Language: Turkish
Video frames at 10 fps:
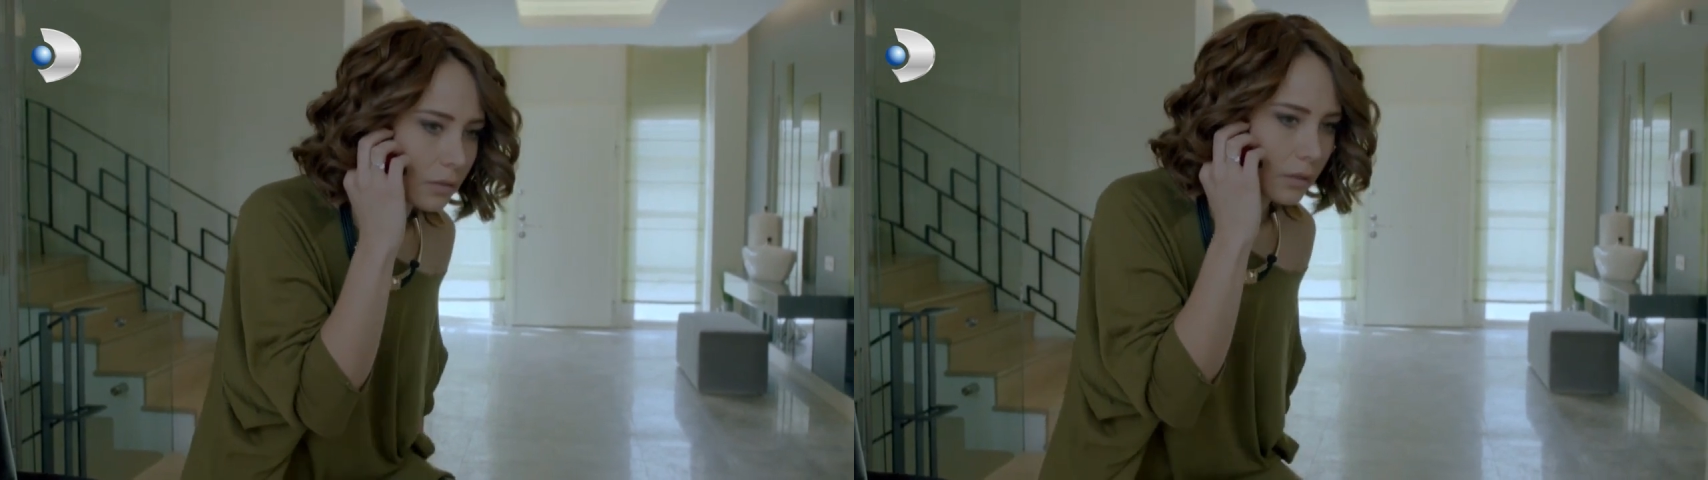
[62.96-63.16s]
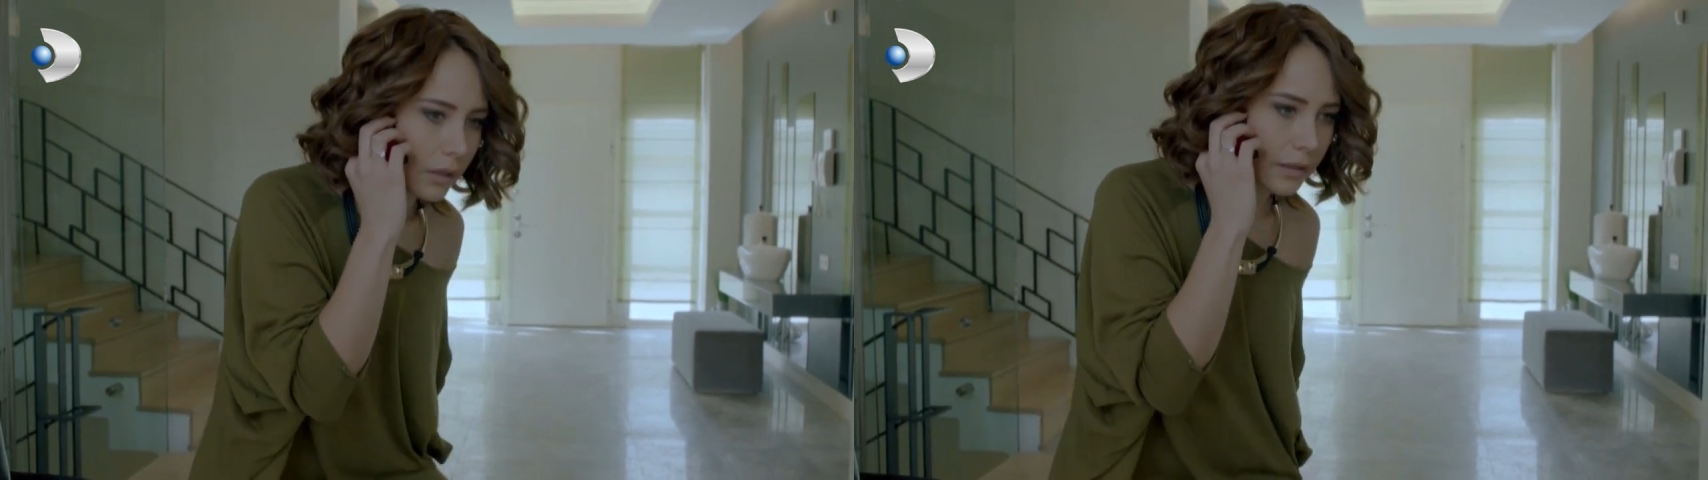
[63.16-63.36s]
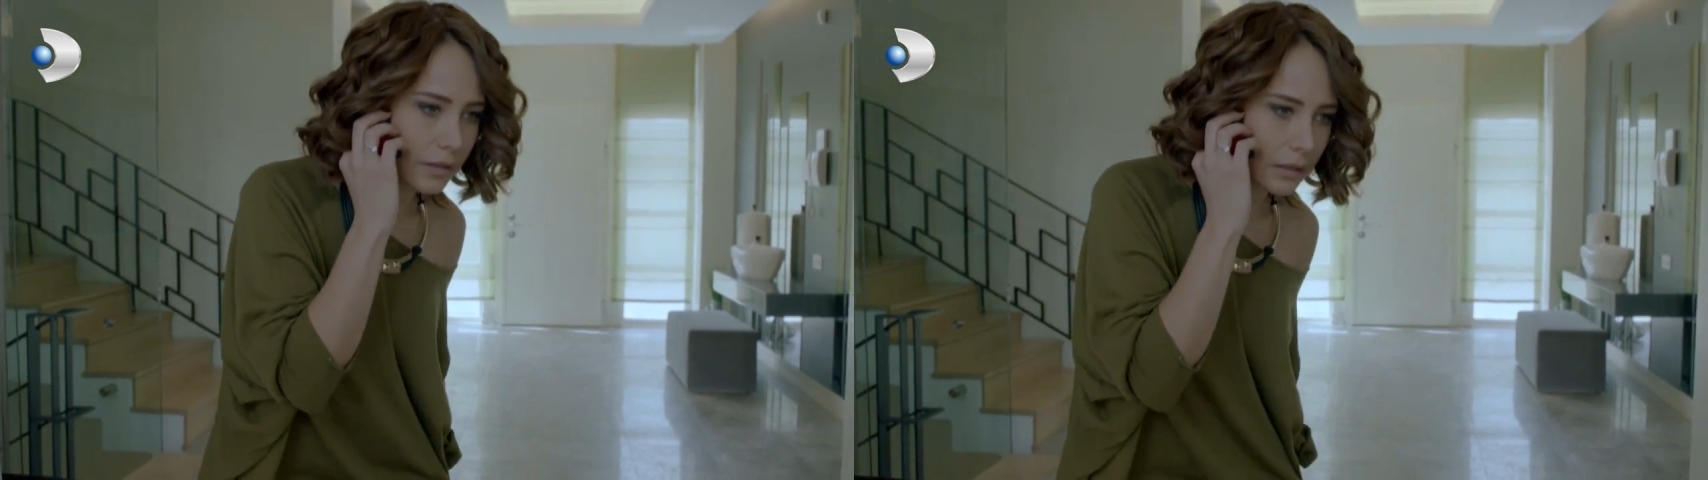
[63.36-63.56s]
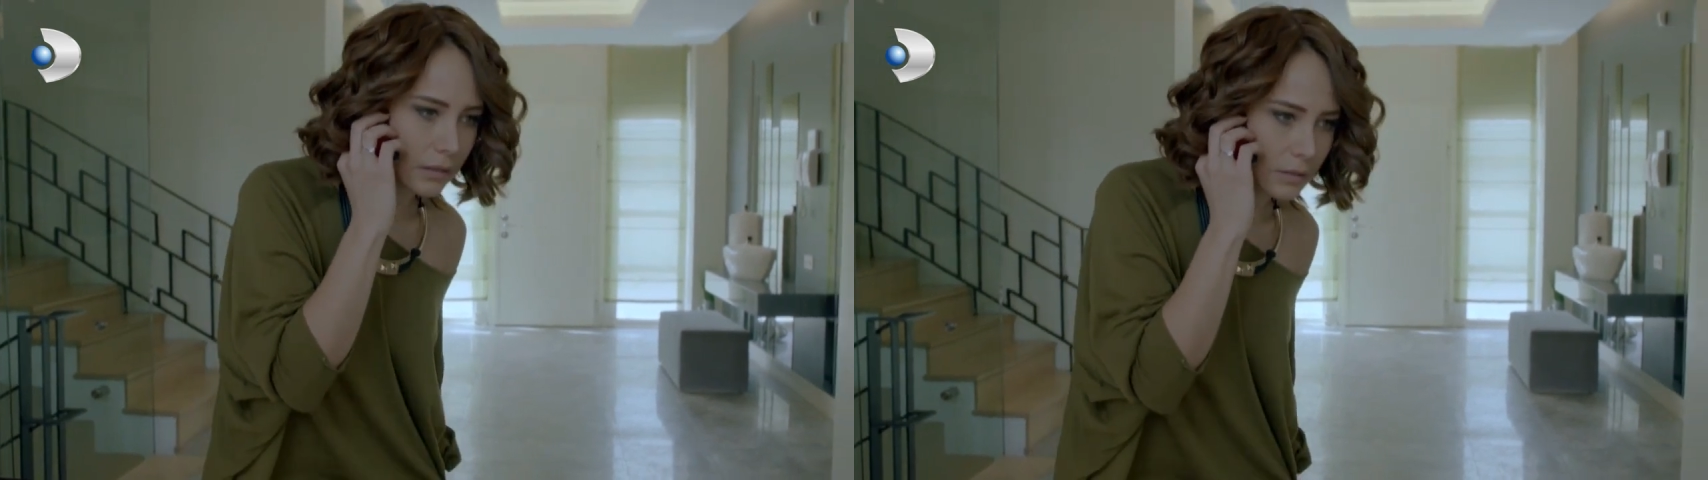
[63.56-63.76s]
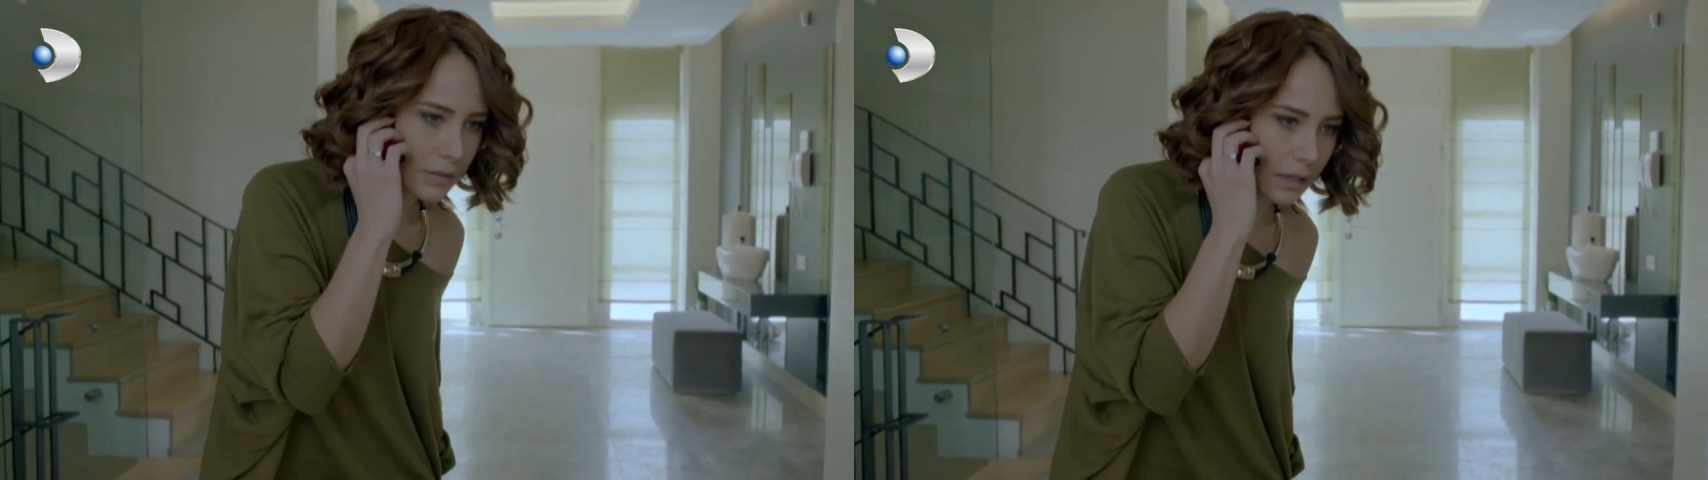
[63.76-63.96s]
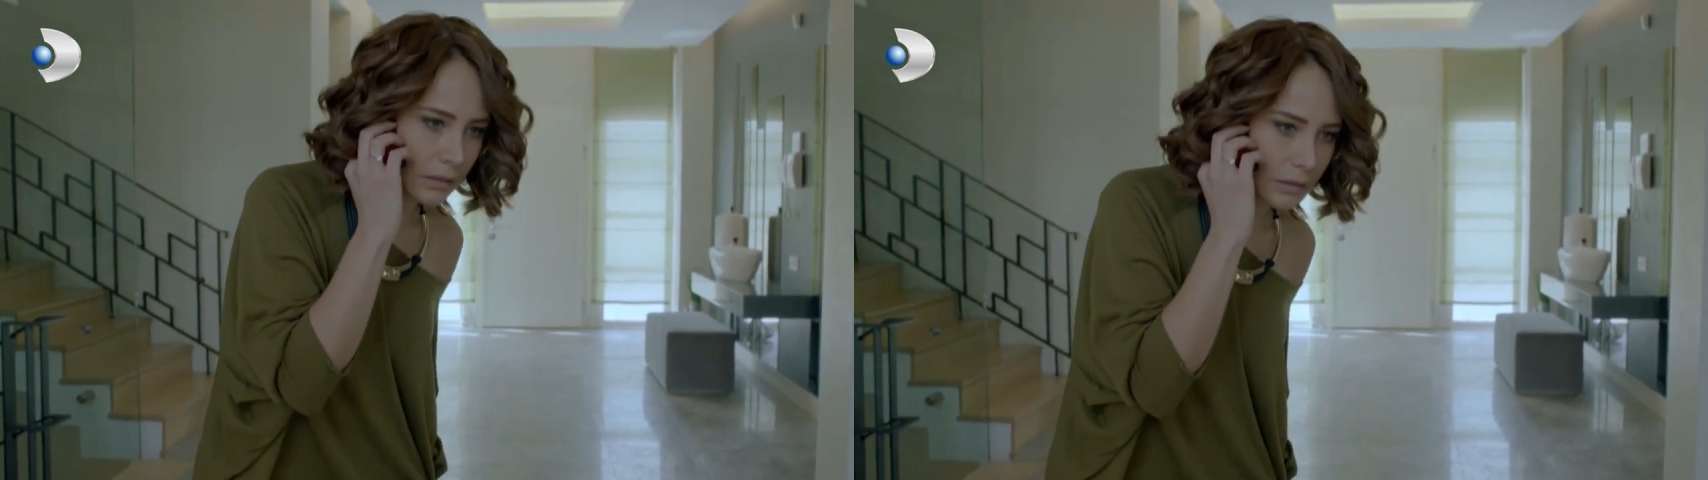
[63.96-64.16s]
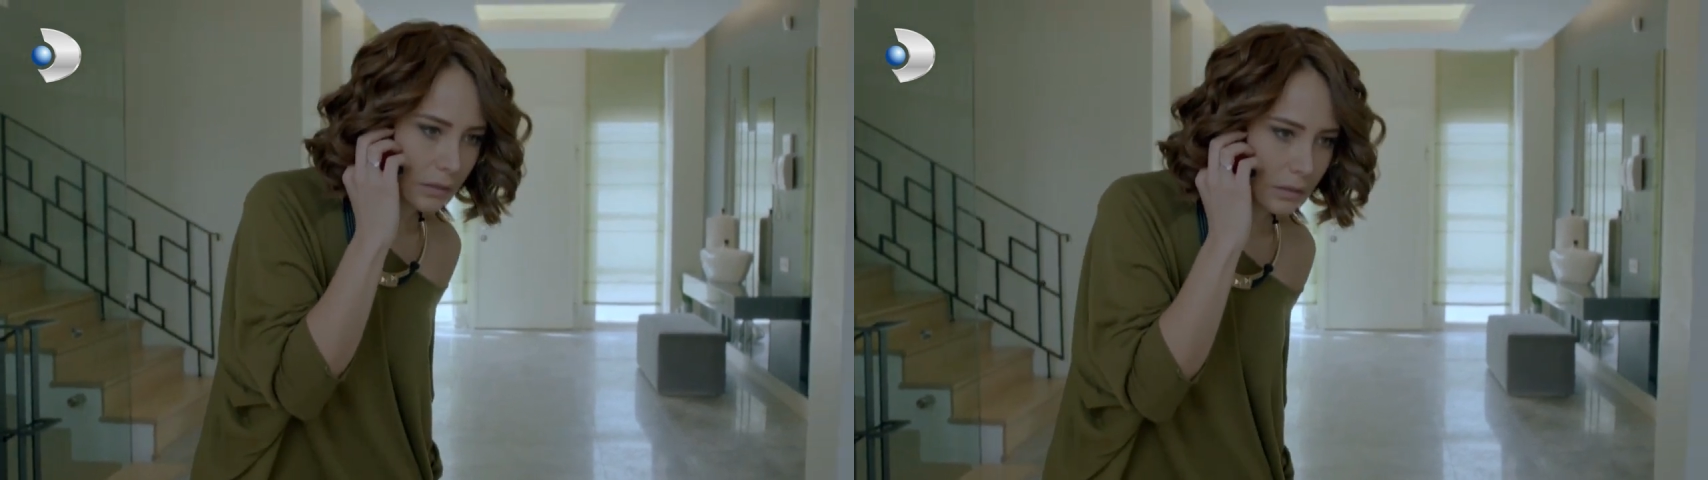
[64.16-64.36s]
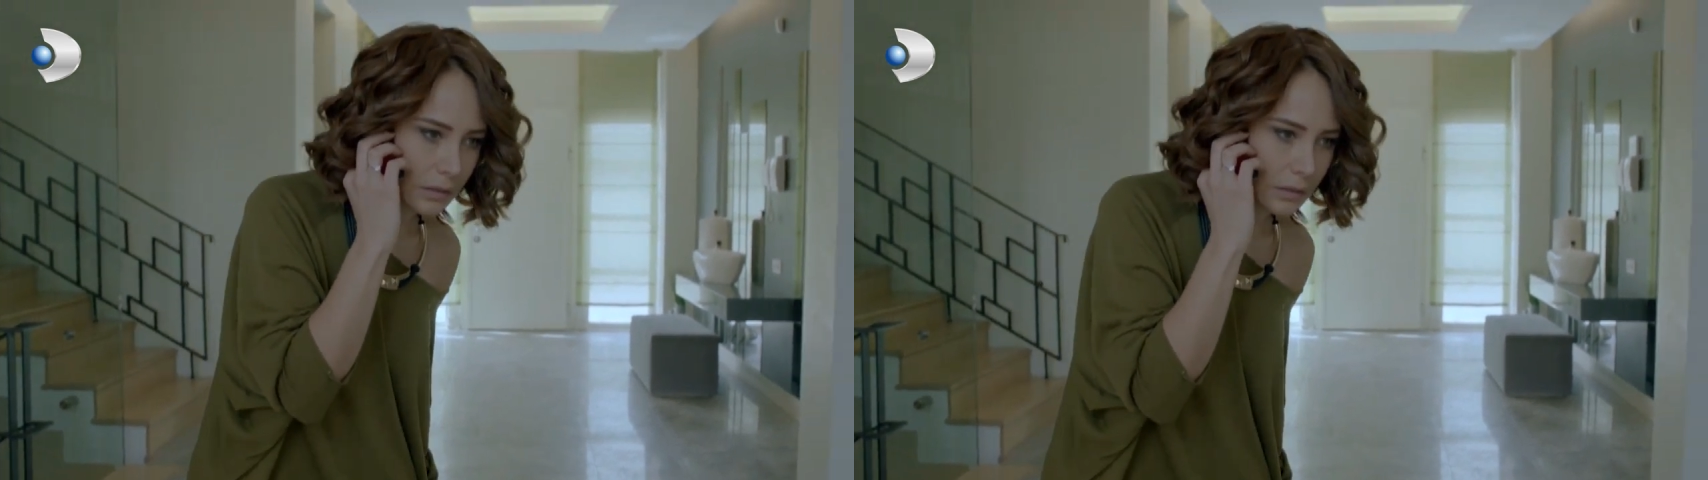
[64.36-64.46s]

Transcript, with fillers: Narin sen...